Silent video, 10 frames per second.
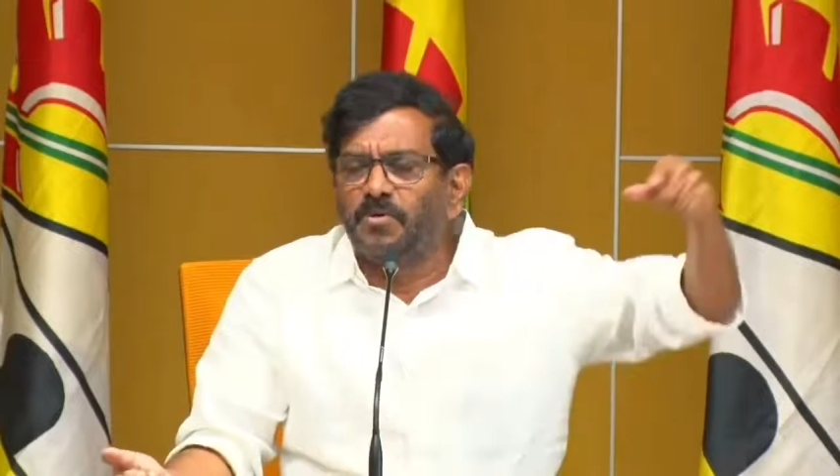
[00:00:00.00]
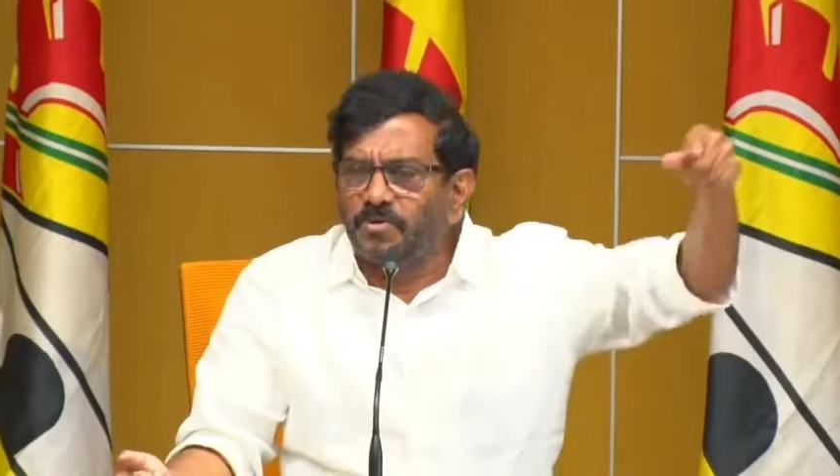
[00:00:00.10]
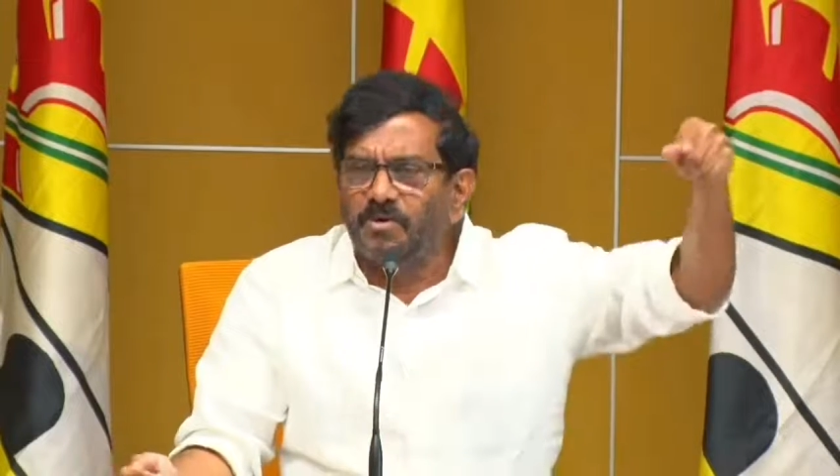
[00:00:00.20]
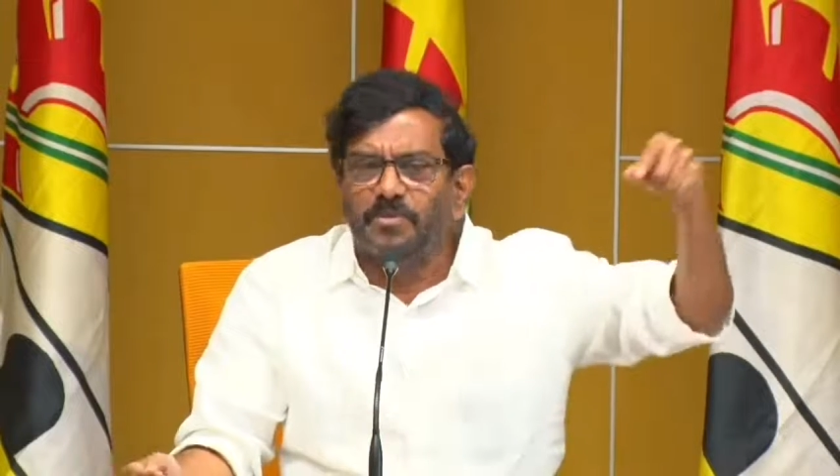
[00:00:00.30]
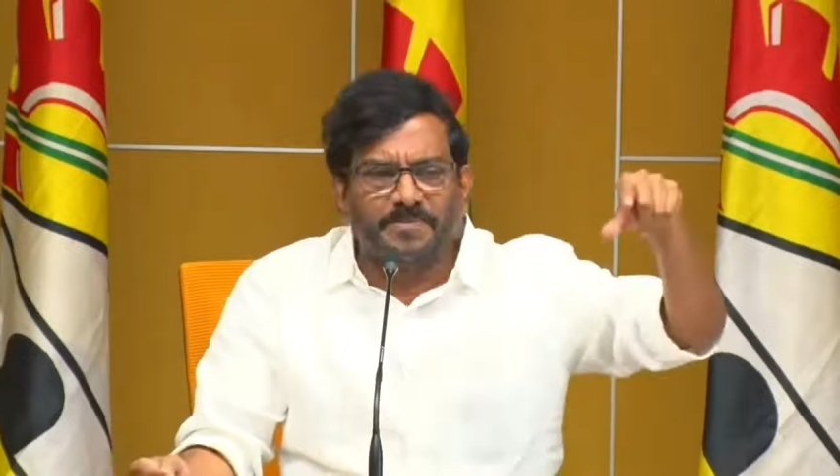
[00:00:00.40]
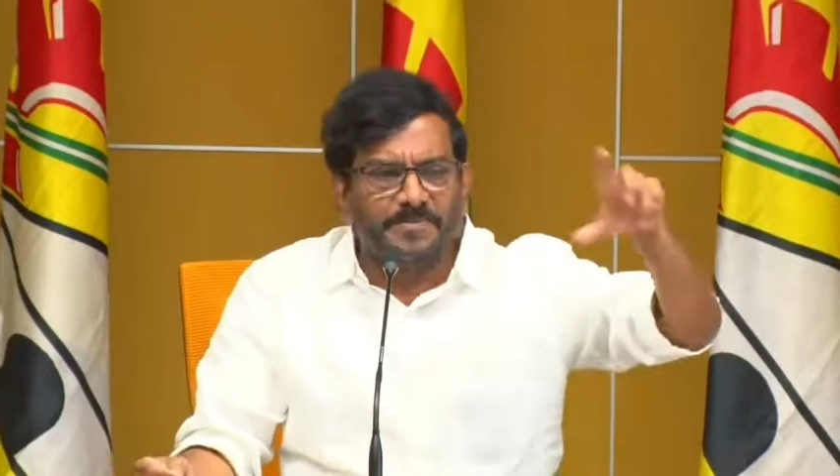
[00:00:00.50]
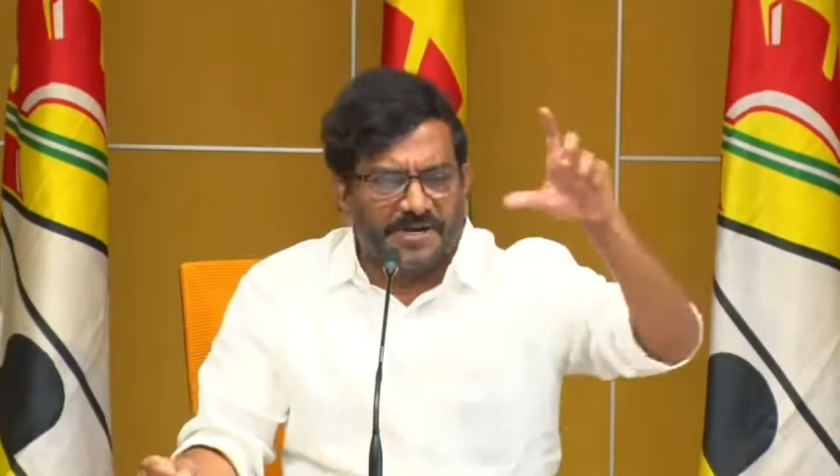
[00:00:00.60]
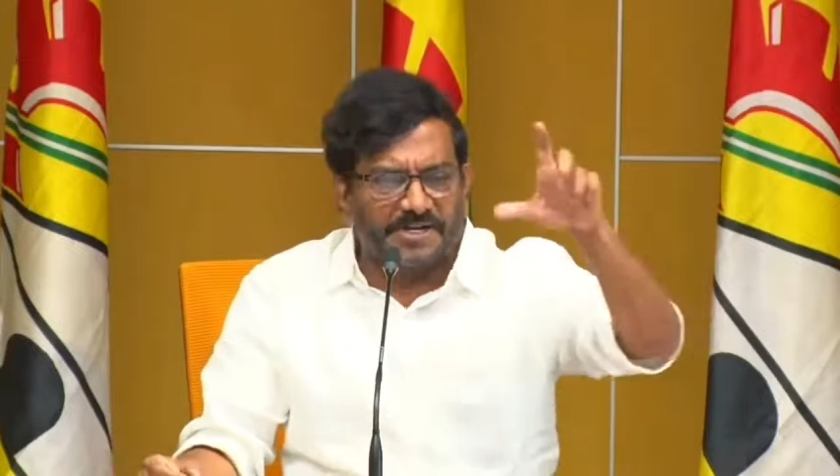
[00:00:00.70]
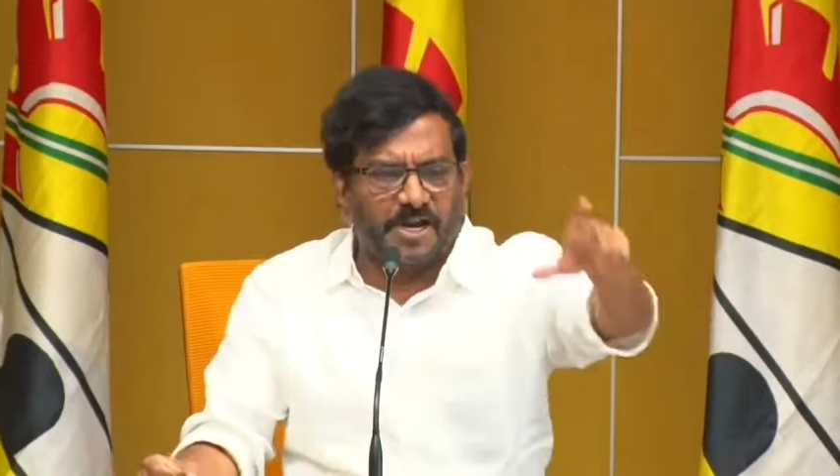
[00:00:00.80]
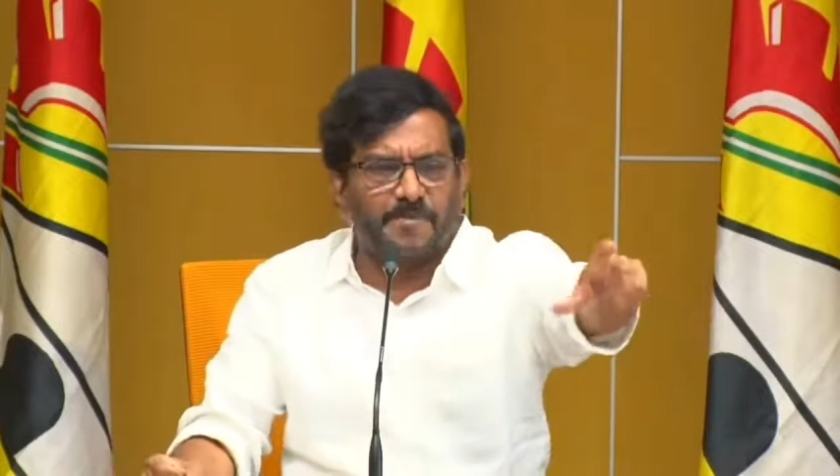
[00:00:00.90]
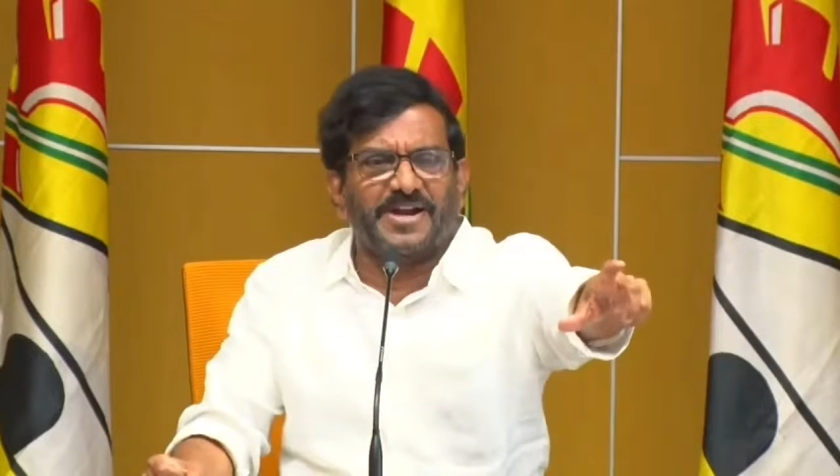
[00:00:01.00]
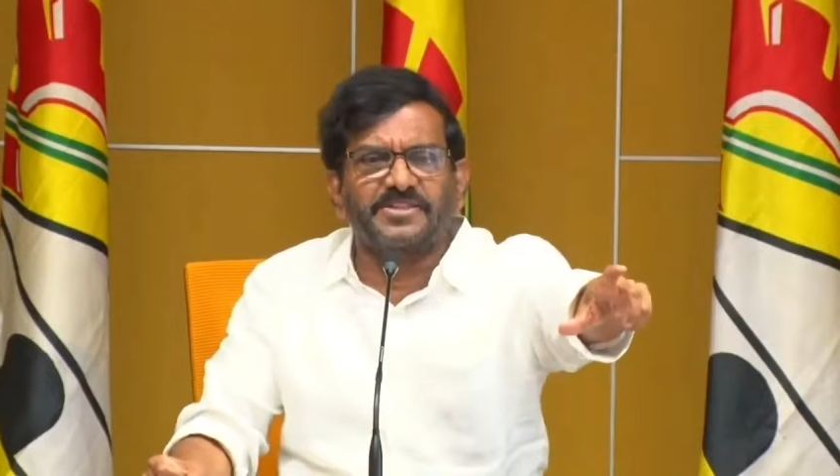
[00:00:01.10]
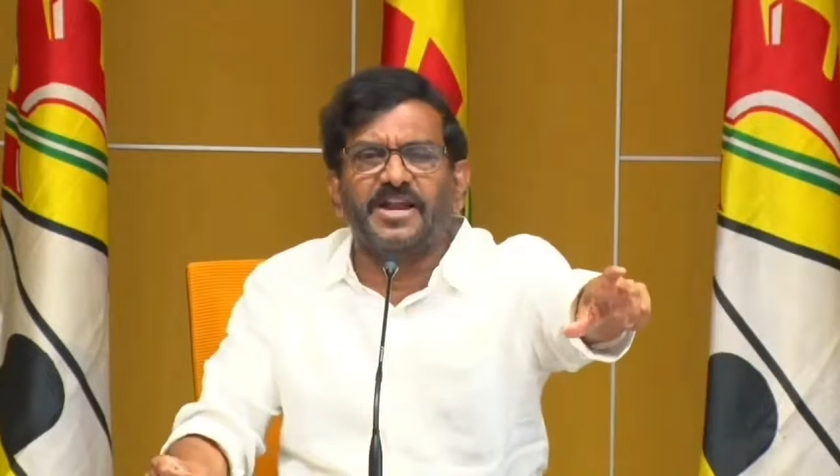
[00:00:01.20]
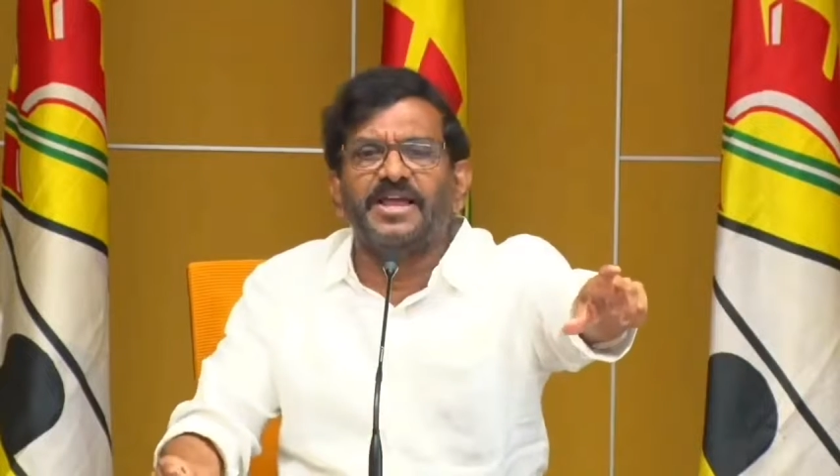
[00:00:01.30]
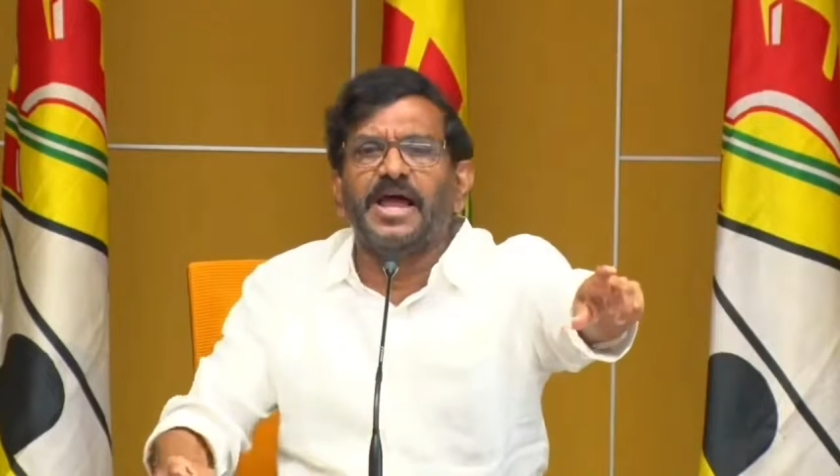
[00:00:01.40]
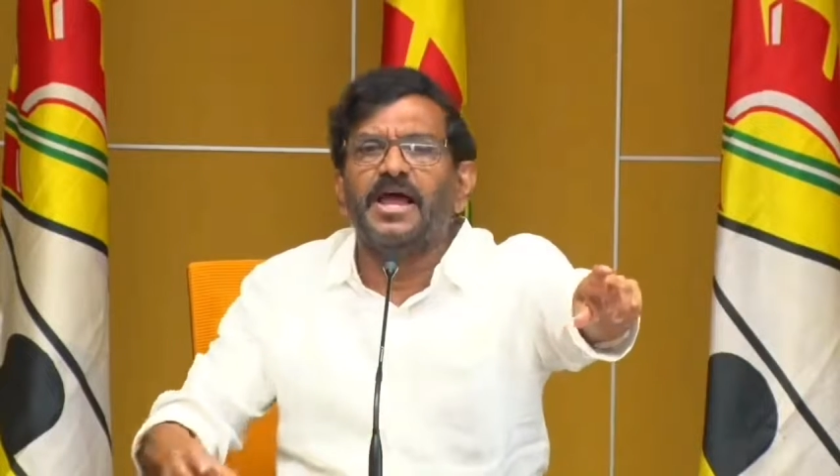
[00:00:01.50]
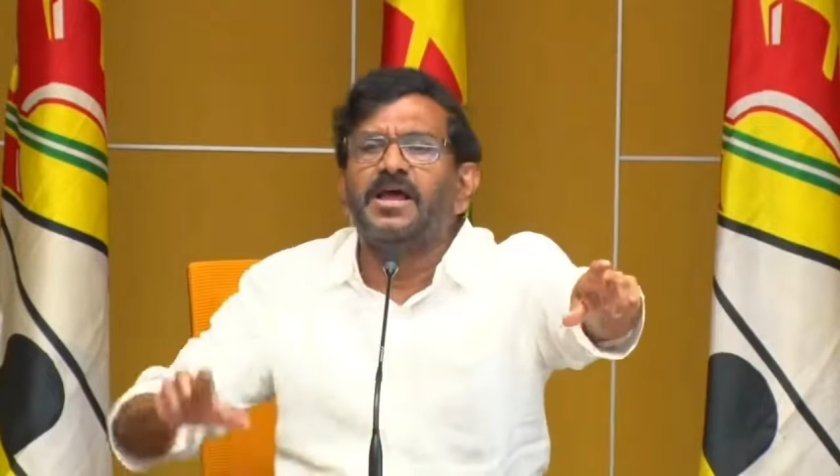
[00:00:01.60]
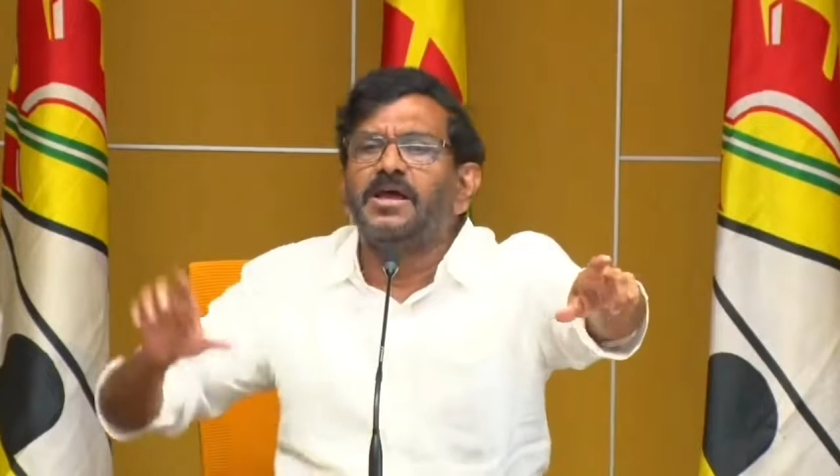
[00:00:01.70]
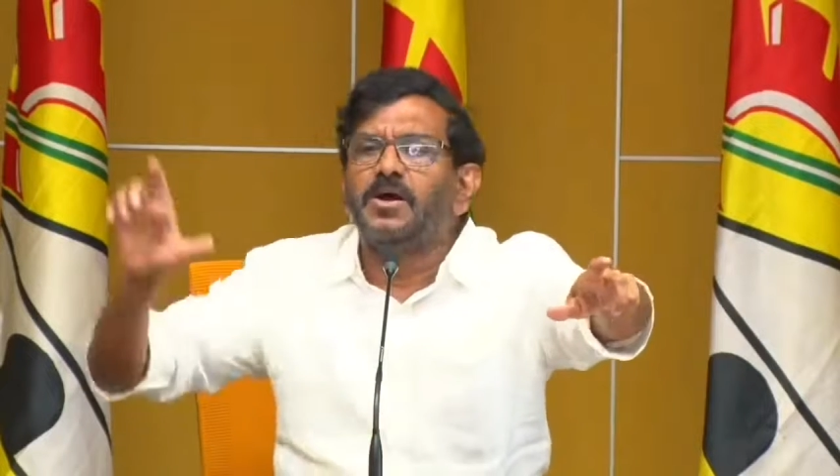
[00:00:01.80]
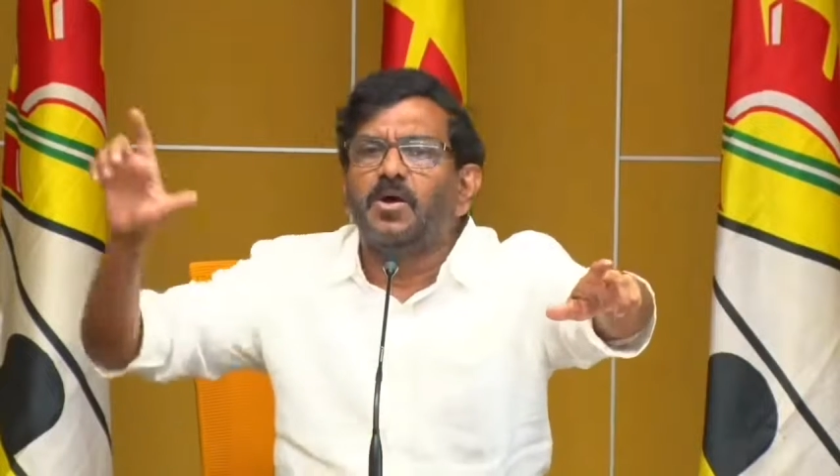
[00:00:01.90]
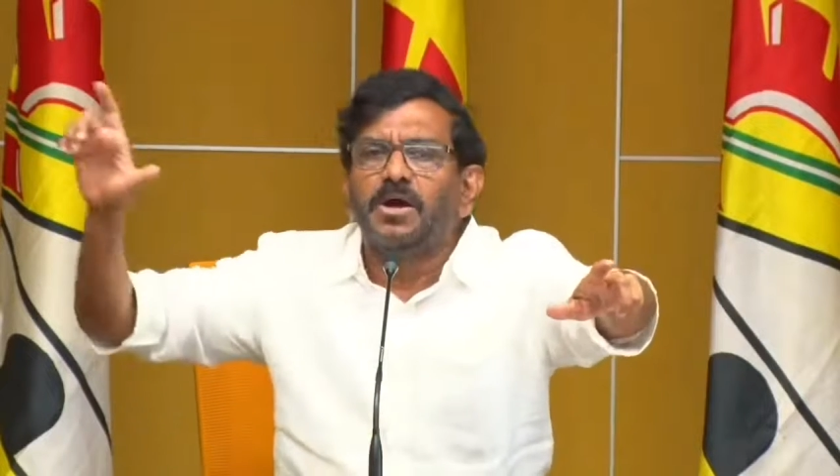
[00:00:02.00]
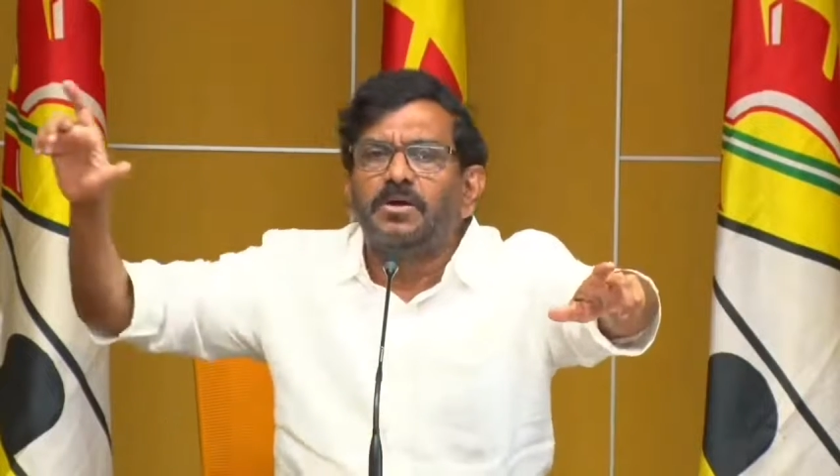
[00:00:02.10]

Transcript: మేము నువ్వు మీటర్ పెడతానయ్యా